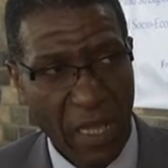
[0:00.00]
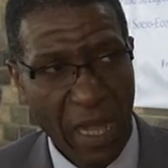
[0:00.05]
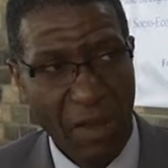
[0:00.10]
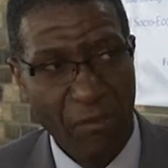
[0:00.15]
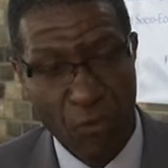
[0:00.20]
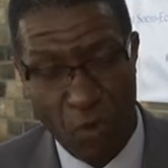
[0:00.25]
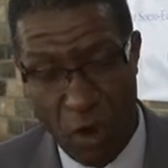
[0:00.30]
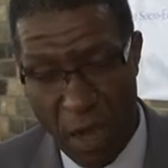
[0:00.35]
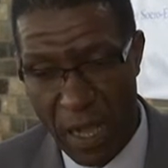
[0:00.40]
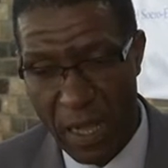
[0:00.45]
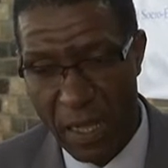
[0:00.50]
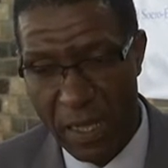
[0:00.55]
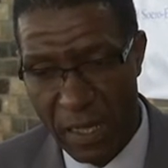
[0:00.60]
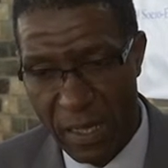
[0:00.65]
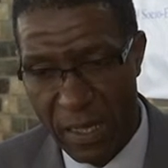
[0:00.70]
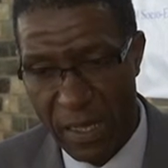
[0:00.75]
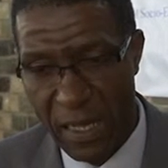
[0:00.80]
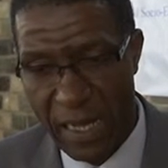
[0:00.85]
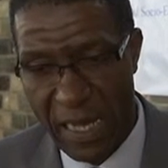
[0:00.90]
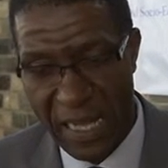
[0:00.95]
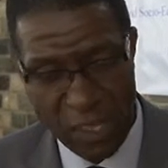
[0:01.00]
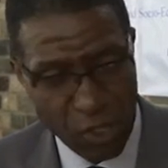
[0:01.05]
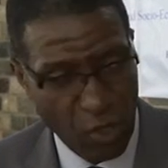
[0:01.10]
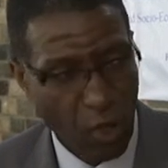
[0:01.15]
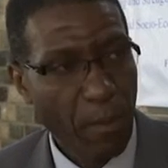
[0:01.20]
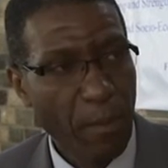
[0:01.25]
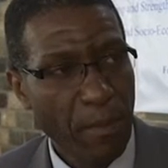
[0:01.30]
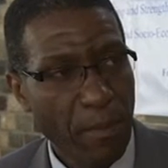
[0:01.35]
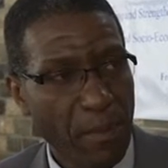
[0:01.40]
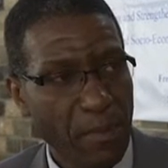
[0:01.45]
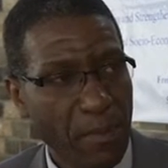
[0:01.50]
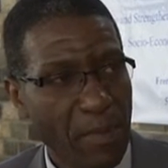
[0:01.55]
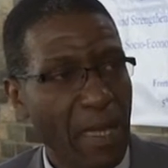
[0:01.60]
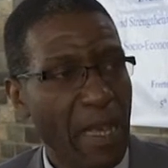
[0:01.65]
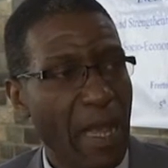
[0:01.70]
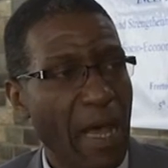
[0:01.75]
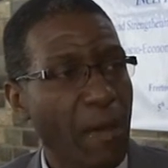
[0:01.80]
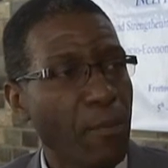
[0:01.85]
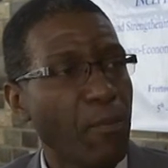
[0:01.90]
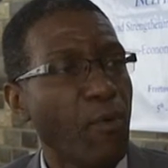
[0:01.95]
d'avoir euh, les hommes
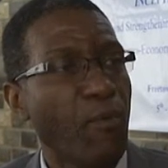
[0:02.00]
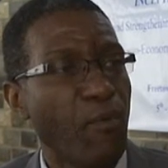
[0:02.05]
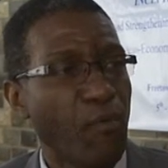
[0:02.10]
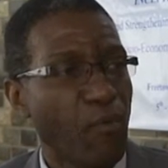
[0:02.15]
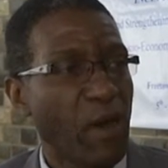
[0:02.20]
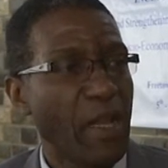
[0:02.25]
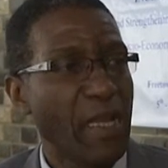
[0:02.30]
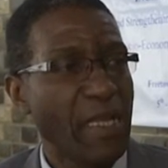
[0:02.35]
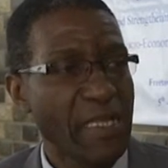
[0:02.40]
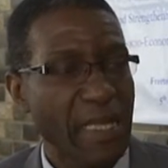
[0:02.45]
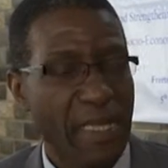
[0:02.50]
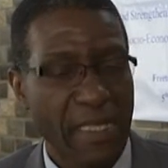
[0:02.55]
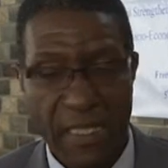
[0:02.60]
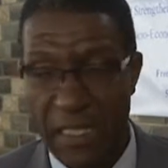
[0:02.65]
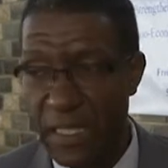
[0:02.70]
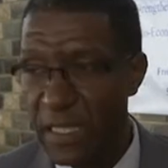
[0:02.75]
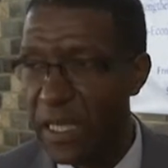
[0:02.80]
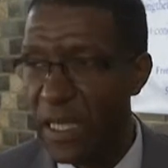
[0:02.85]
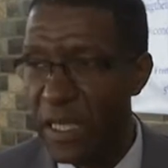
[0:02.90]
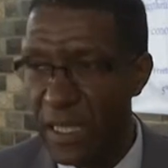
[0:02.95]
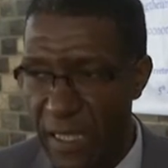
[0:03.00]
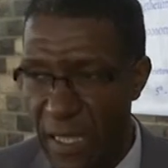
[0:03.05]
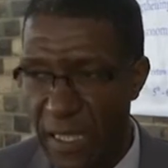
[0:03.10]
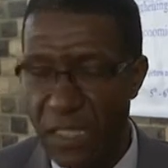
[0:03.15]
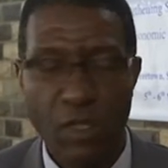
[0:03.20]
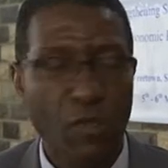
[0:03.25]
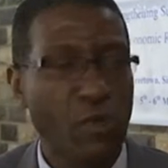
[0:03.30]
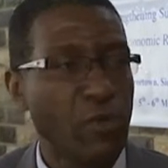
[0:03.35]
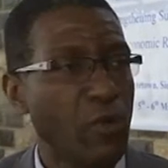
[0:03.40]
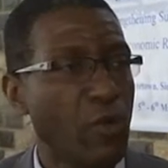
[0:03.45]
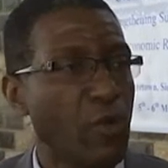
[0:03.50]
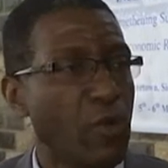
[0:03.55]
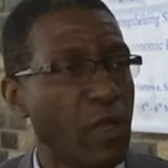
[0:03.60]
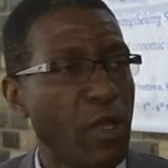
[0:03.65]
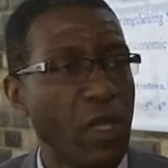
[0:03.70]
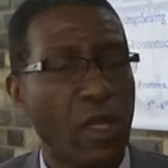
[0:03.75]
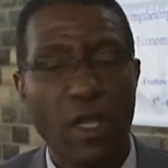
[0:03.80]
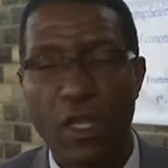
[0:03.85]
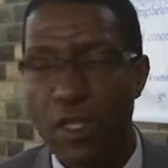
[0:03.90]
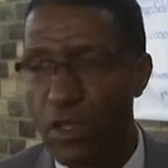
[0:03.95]
là pour pouvoir les assister. Et ça, c'est le rôle
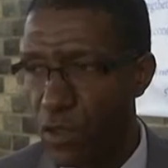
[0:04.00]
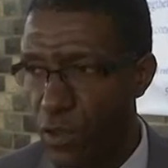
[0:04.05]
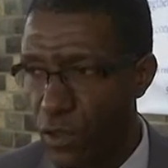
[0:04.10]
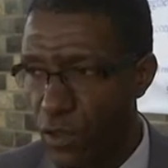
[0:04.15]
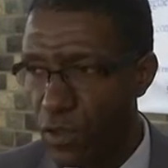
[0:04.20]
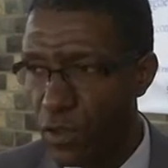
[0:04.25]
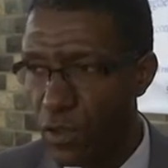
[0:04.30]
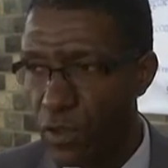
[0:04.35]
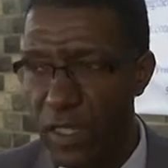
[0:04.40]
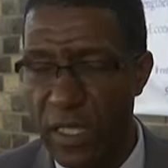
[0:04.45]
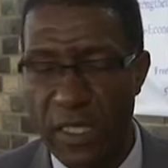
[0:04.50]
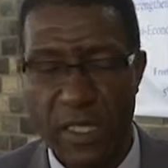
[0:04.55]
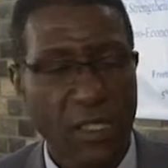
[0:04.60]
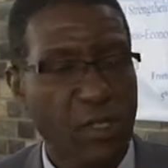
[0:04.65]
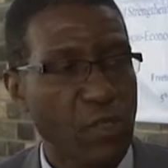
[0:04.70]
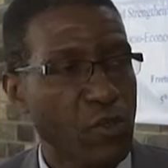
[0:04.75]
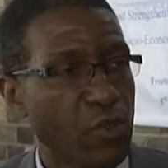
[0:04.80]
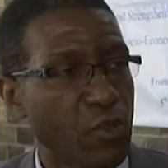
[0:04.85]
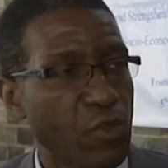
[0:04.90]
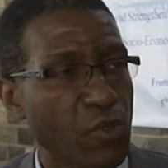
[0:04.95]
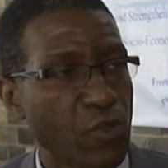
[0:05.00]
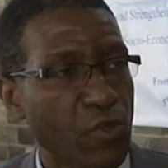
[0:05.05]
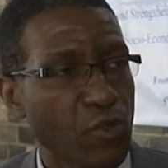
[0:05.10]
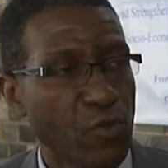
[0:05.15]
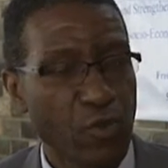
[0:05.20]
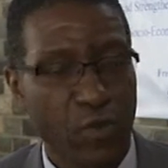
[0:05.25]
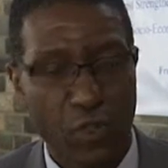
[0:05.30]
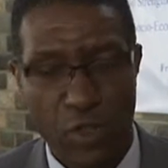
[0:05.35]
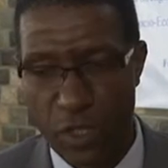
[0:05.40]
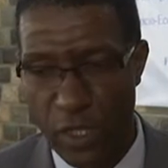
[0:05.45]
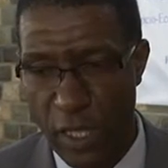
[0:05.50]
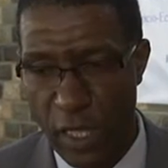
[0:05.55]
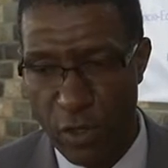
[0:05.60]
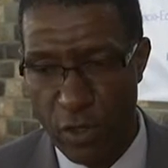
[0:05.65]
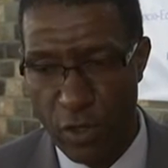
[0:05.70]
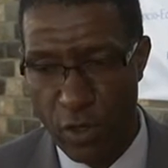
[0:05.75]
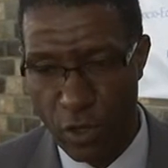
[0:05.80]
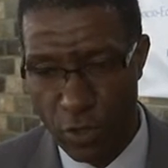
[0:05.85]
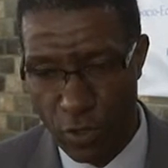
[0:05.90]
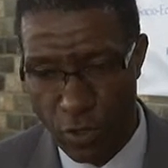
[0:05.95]
donc, euh, des institutions sous-régionales
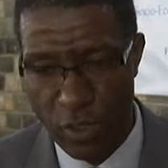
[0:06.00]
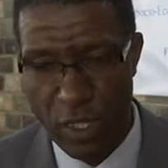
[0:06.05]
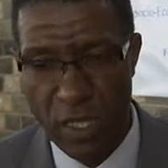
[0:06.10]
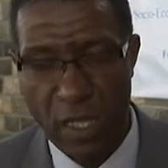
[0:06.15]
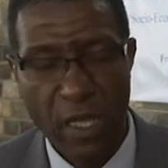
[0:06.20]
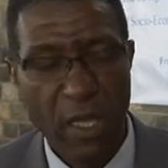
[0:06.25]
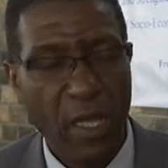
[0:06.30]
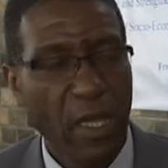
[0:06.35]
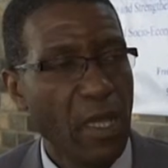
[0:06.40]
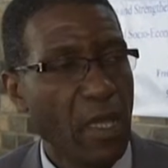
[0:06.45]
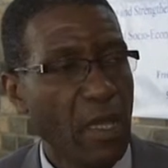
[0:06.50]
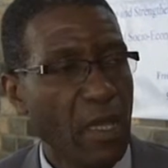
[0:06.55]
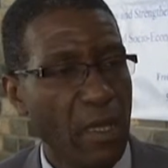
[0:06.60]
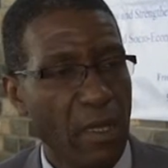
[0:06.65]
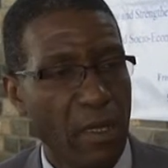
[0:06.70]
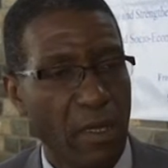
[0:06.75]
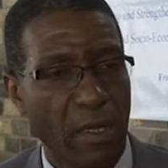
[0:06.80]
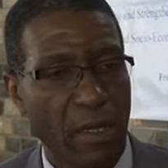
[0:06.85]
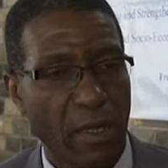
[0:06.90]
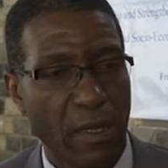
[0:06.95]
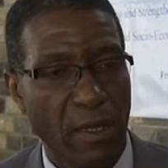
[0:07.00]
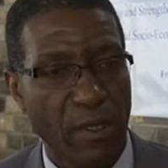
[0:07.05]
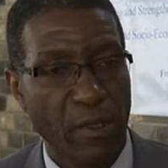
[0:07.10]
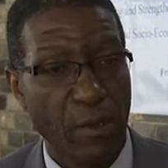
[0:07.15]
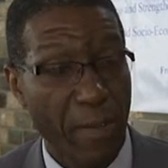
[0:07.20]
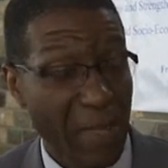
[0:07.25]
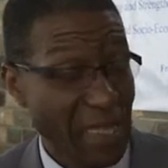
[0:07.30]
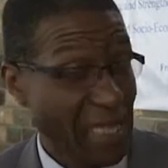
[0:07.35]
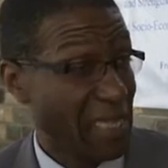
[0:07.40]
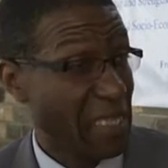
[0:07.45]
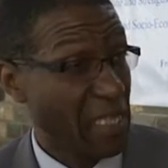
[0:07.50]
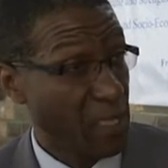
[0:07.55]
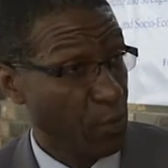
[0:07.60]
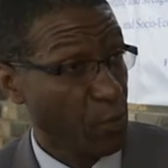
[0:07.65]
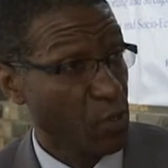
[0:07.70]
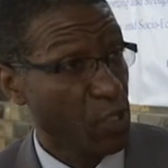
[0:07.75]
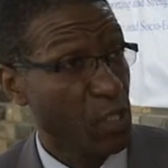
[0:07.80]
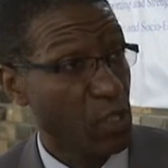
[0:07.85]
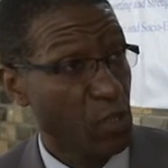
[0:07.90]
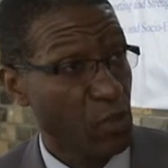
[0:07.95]
de leur donner, de mettre à
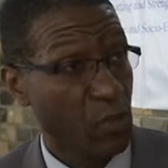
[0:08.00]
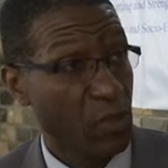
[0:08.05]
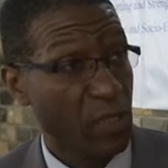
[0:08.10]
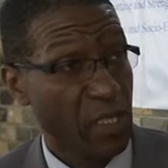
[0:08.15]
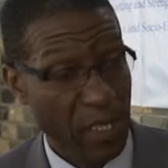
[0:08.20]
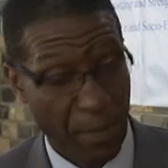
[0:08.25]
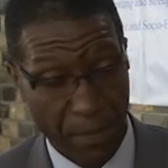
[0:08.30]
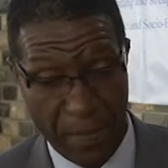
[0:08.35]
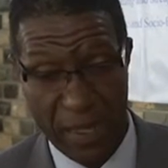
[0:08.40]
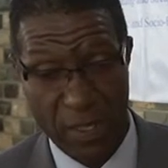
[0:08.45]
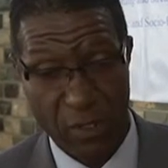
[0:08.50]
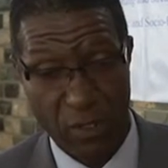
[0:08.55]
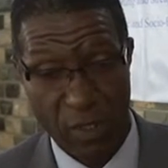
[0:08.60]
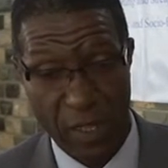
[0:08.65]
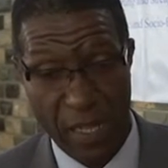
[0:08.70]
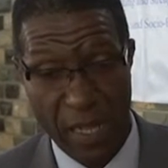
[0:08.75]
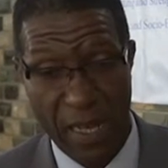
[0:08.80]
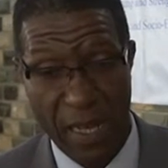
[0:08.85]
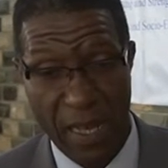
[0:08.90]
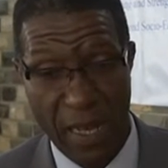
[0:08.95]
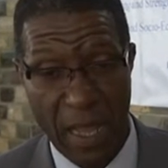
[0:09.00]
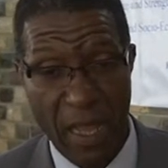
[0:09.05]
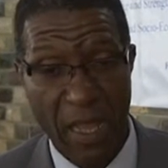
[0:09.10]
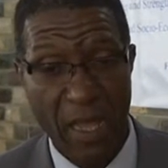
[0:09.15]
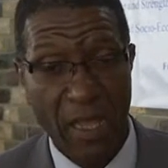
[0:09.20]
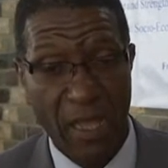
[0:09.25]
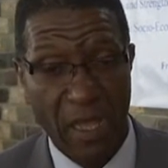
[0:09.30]
disposition ces personnels-là